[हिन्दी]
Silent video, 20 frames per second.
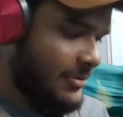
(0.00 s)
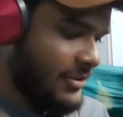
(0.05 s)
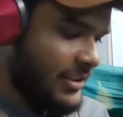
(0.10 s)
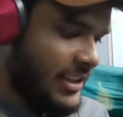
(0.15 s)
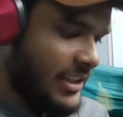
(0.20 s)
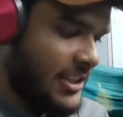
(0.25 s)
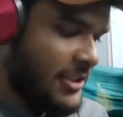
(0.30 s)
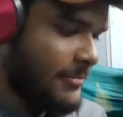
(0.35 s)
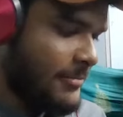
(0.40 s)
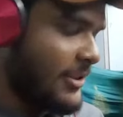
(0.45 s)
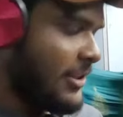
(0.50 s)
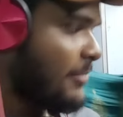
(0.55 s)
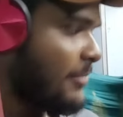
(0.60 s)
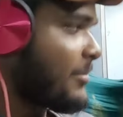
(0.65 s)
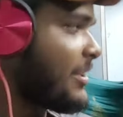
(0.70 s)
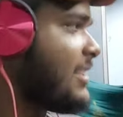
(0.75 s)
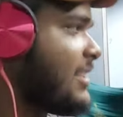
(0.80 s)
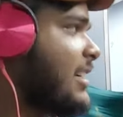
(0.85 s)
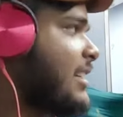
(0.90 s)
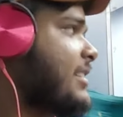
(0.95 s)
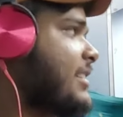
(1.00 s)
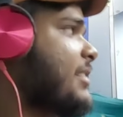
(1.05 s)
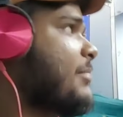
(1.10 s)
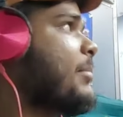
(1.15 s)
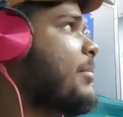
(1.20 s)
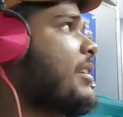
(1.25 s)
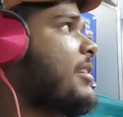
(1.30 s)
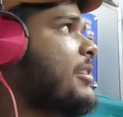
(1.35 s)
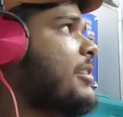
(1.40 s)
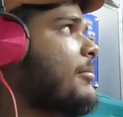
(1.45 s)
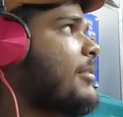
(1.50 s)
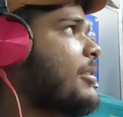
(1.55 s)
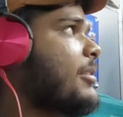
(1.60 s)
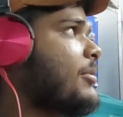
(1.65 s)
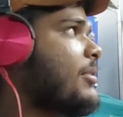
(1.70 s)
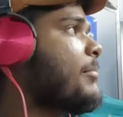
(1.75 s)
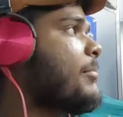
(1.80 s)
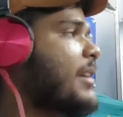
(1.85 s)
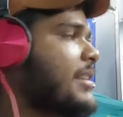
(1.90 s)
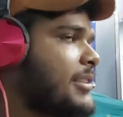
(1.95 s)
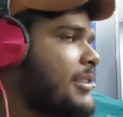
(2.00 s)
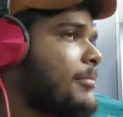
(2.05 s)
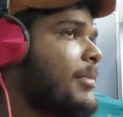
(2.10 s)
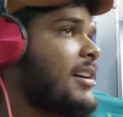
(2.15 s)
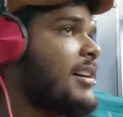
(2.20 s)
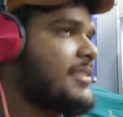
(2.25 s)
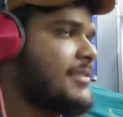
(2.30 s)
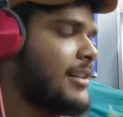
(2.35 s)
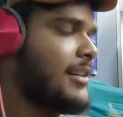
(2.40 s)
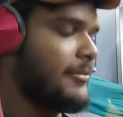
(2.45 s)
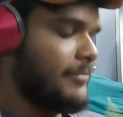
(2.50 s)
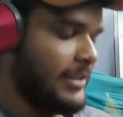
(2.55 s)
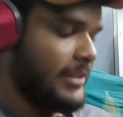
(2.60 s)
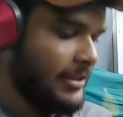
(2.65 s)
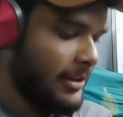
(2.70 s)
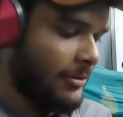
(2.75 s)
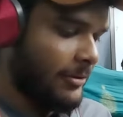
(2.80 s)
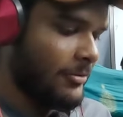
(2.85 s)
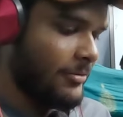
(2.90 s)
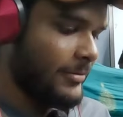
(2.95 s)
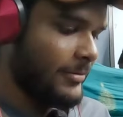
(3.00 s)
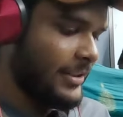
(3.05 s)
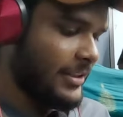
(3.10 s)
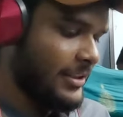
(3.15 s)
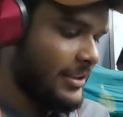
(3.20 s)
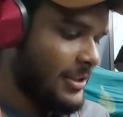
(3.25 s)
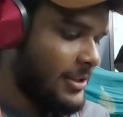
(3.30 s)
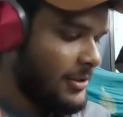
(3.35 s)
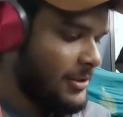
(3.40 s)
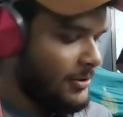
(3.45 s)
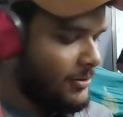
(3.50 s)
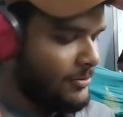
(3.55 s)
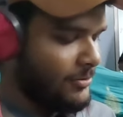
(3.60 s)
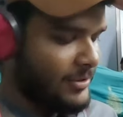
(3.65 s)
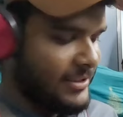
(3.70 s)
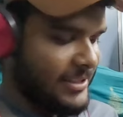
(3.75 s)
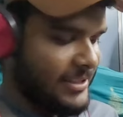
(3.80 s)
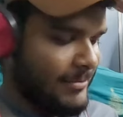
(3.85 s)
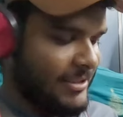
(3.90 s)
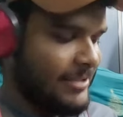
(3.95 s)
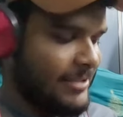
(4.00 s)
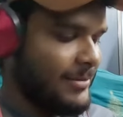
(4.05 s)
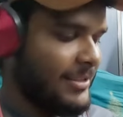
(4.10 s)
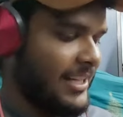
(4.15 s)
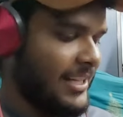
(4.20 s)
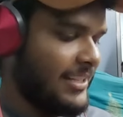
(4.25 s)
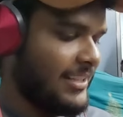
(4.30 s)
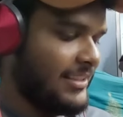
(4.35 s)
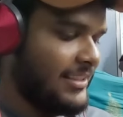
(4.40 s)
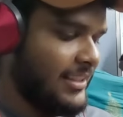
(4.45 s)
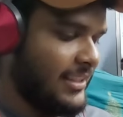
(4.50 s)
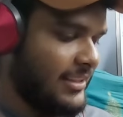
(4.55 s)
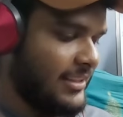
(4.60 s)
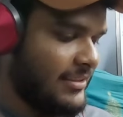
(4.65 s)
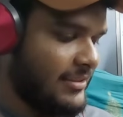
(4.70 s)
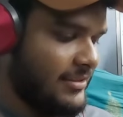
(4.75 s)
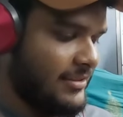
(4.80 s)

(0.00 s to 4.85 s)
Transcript: कुछ कस्टमर मिल जाते हैं पेंट्री वालों या बेचने बाद साठ वेंडर को भी तो उन्हें समझ भी आ जाता है